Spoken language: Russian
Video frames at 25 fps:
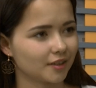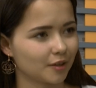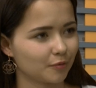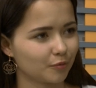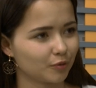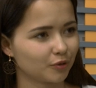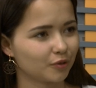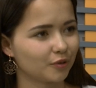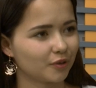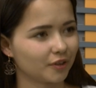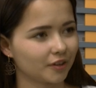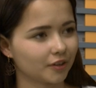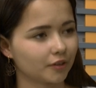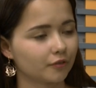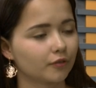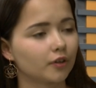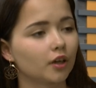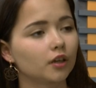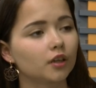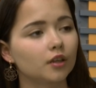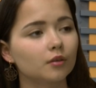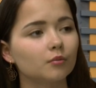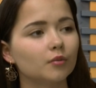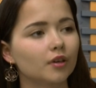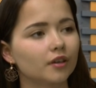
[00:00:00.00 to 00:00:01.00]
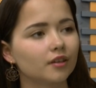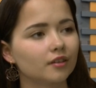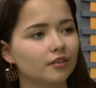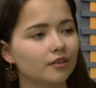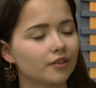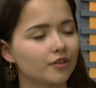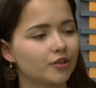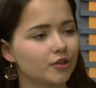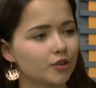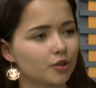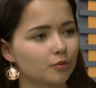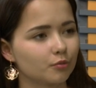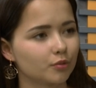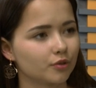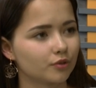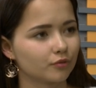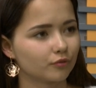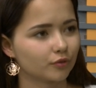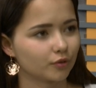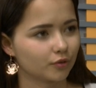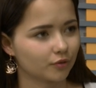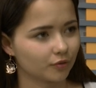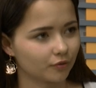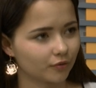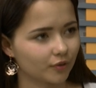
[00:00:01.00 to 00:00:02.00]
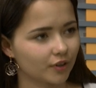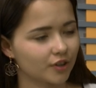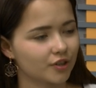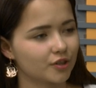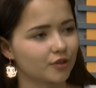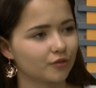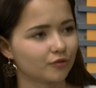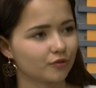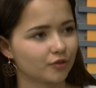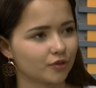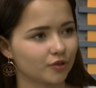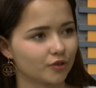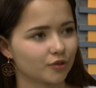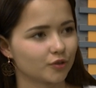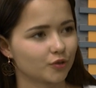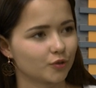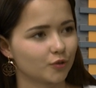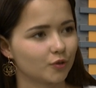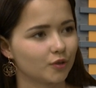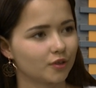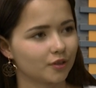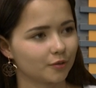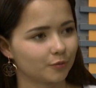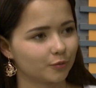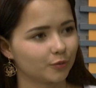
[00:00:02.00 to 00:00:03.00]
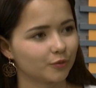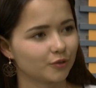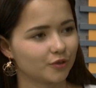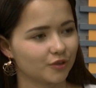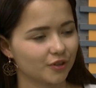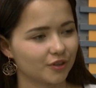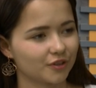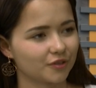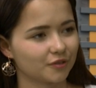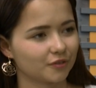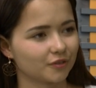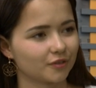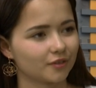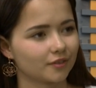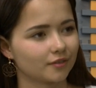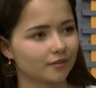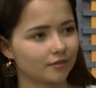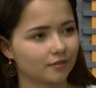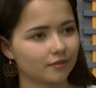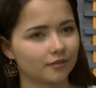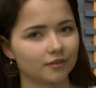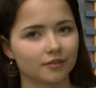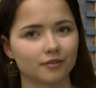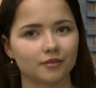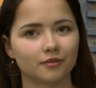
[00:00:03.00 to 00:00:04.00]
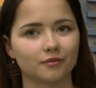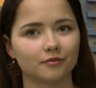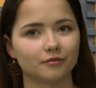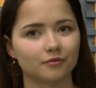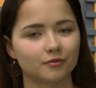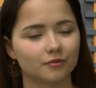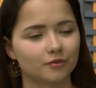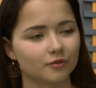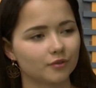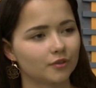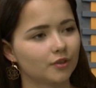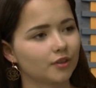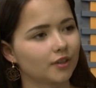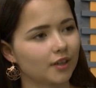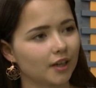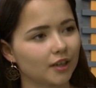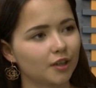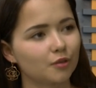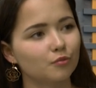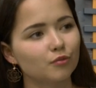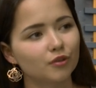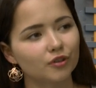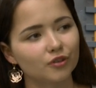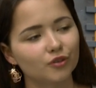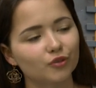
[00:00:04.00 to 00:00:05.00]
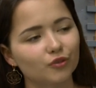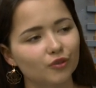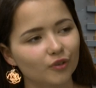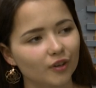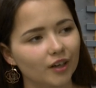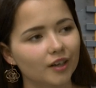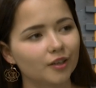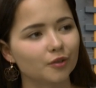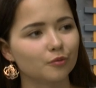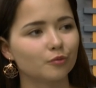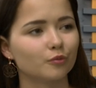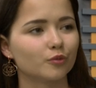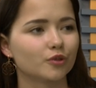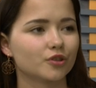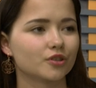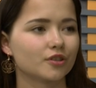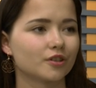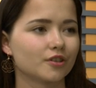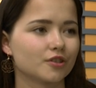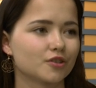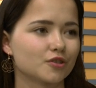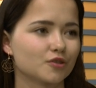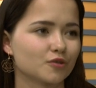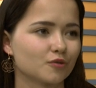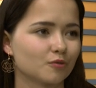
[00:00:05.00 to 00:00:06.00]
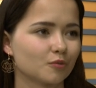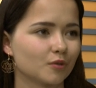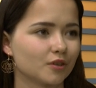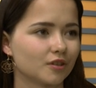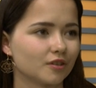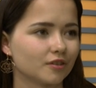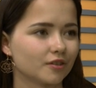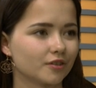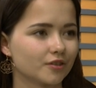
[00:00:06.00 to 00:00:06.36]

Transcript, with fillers: абитуриентов, какими они должны быть вот в вашей высшей школе, получается, вот э, какими индивидуальными, может, качествами. Когда